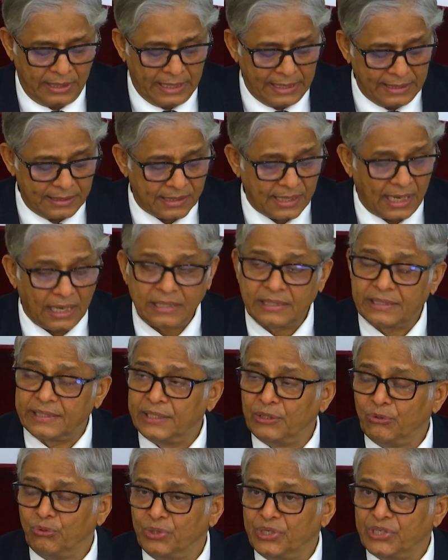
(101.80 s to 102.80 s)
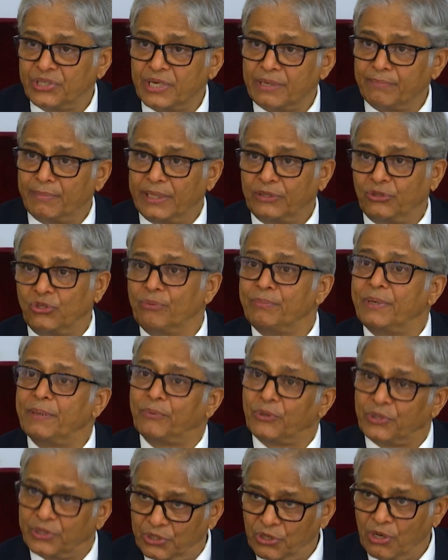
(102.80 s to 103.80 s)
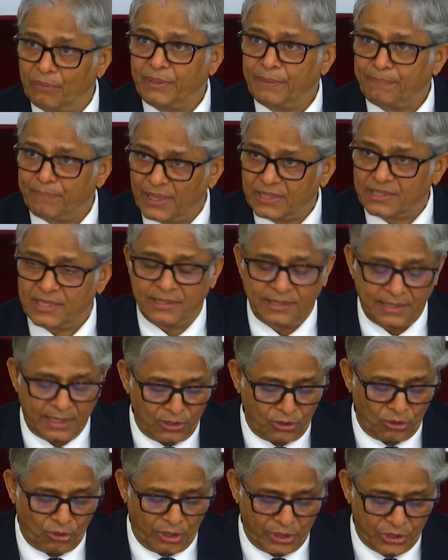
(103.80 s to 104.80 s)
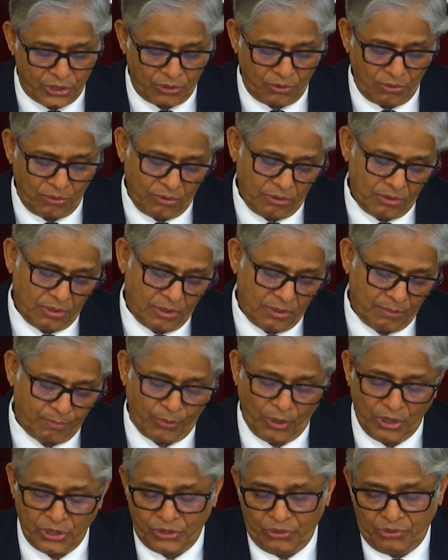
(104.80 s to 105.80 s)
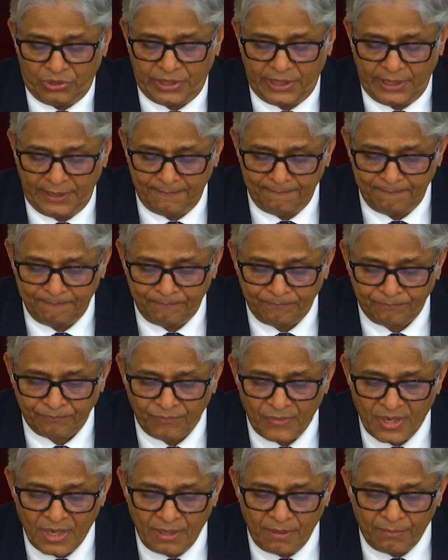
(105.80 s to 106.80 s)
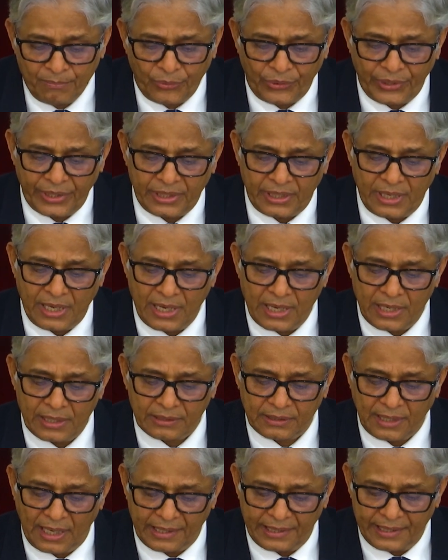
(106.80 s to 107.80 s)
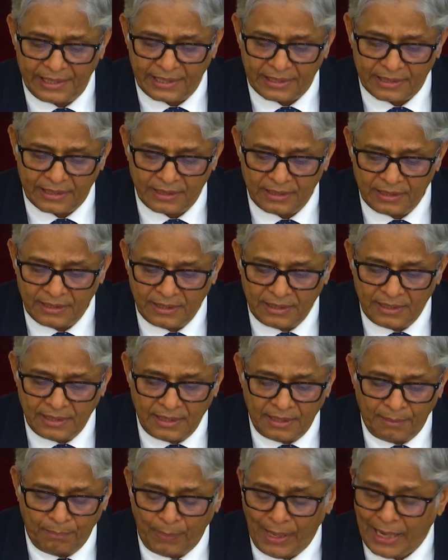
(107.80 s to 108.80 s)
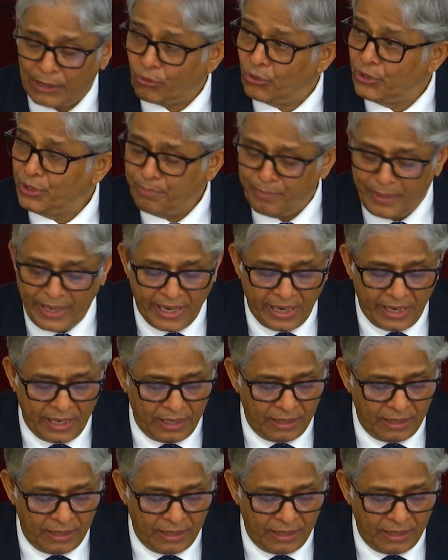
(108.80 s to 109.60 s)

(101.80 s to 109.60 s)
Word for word: এই চারটি ইউনিটের মাধ্যমে ভর্তি হবে পাঁচ হাজার নয়শো পঁয়ষট্টি পরীক্ষার তারিখ বারোই মে